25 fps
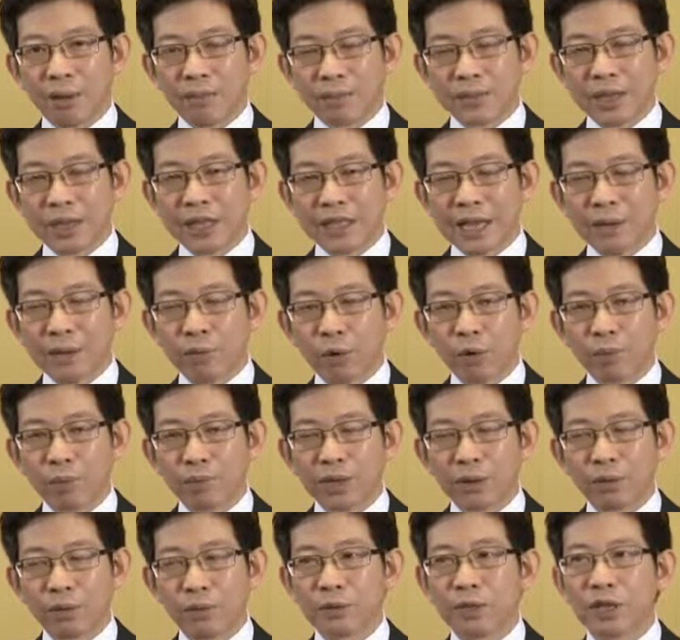ในใจผม
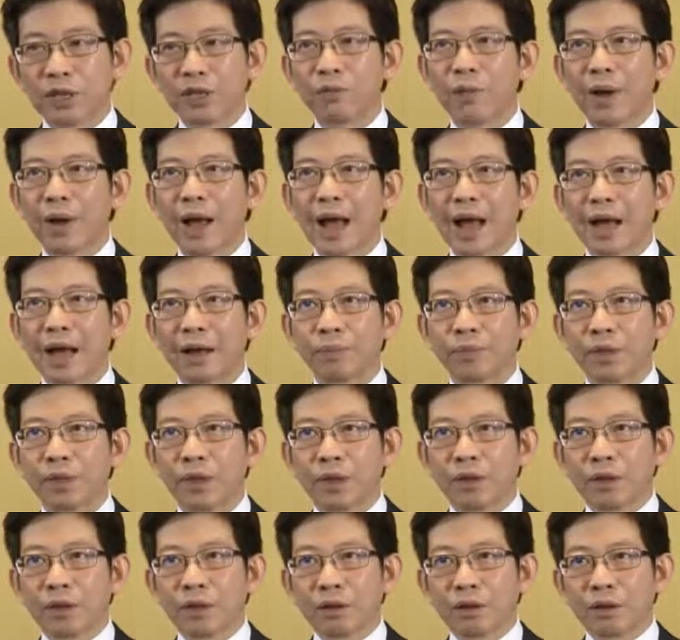เนี่ยผมคิดว่า
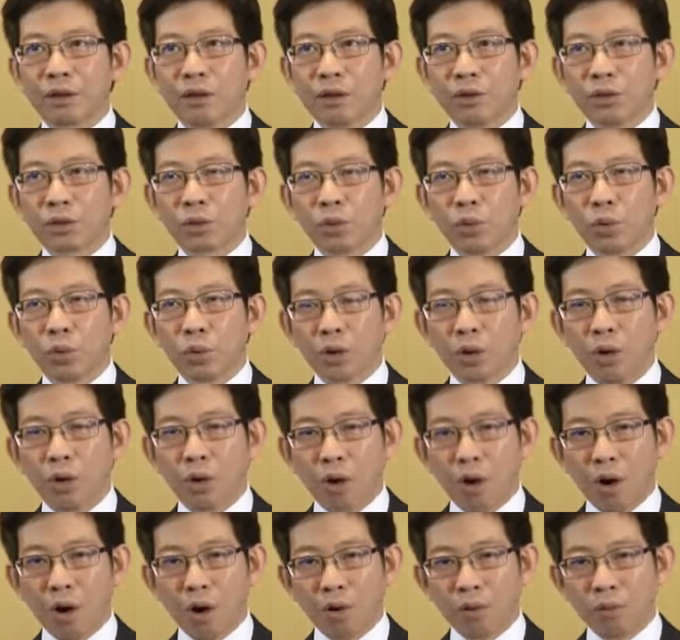ตัวข
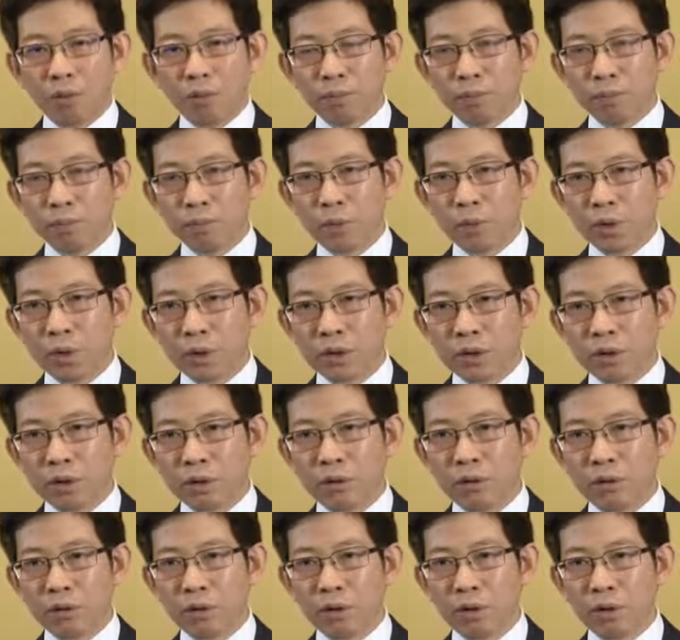องผล
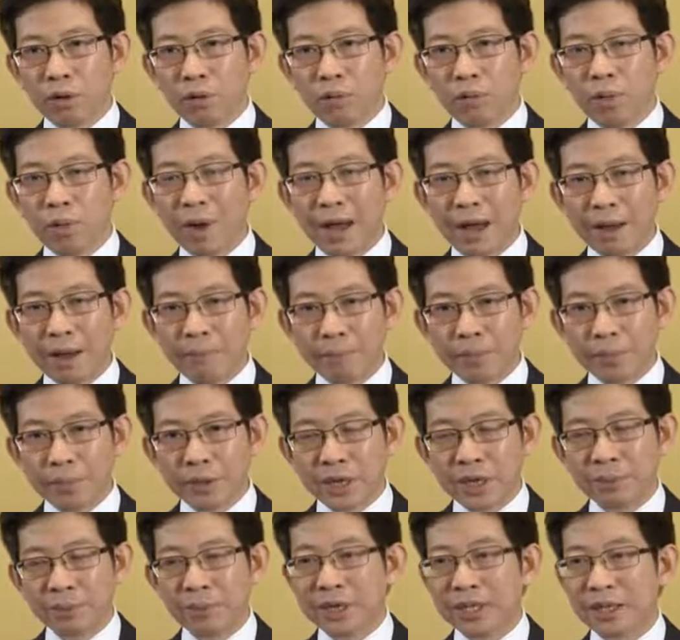ว่า
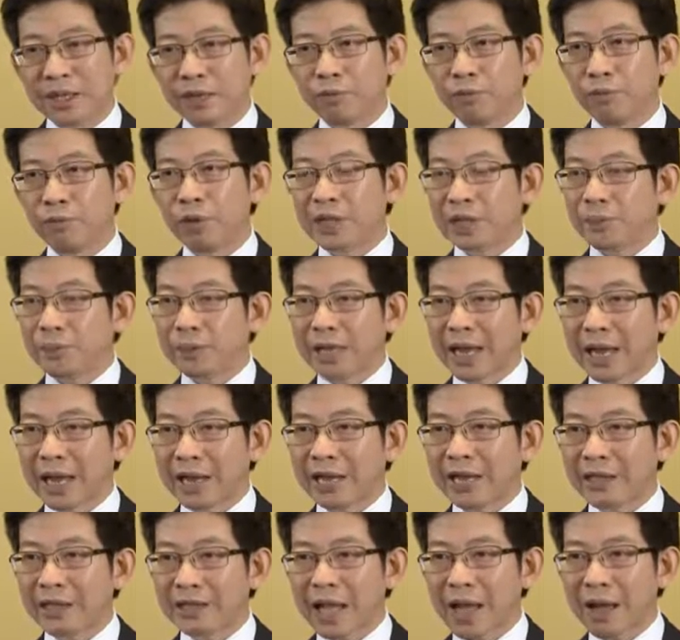เดินไปว่าจะมีการ
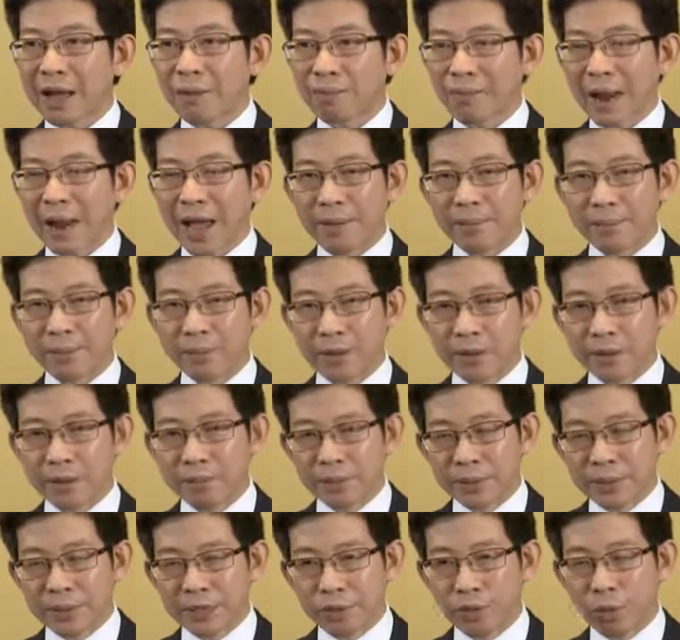เลือกตั้งปลาย
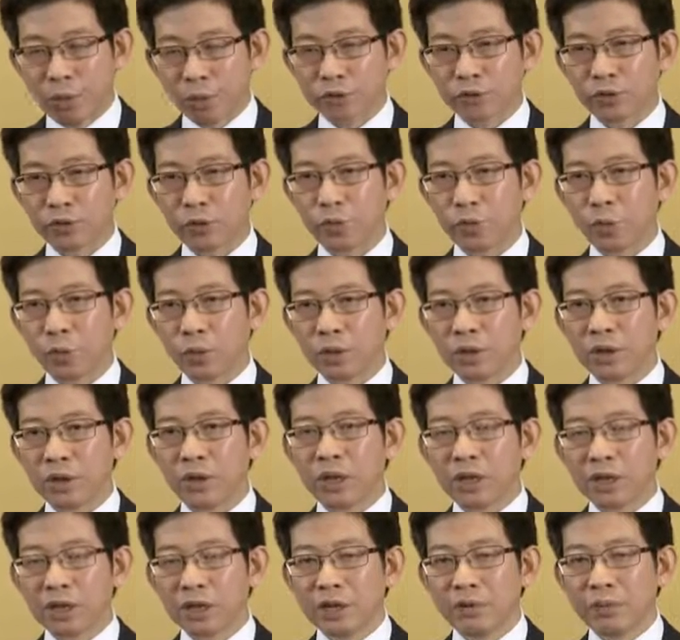ปี
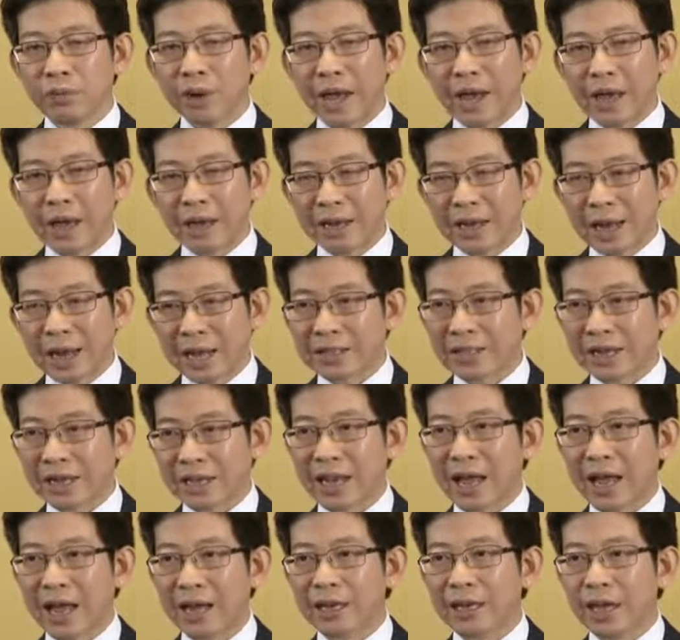60 หรือว่าหลังจาก
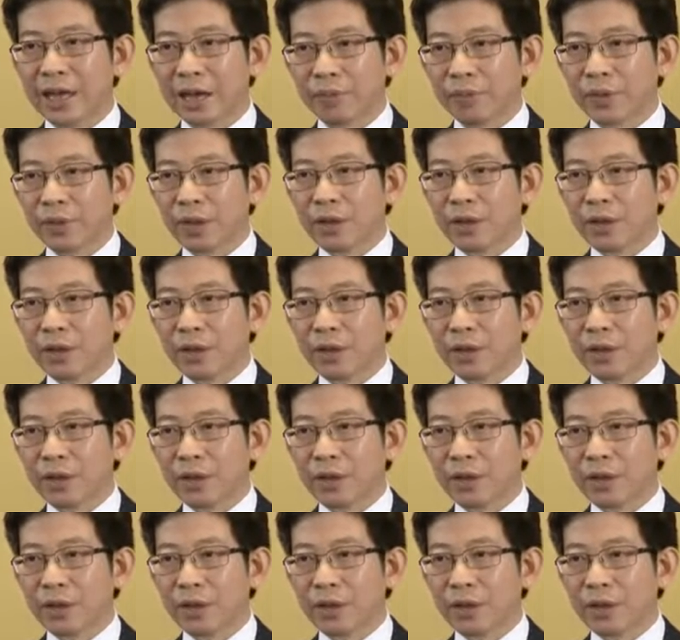นั้นเนี่ย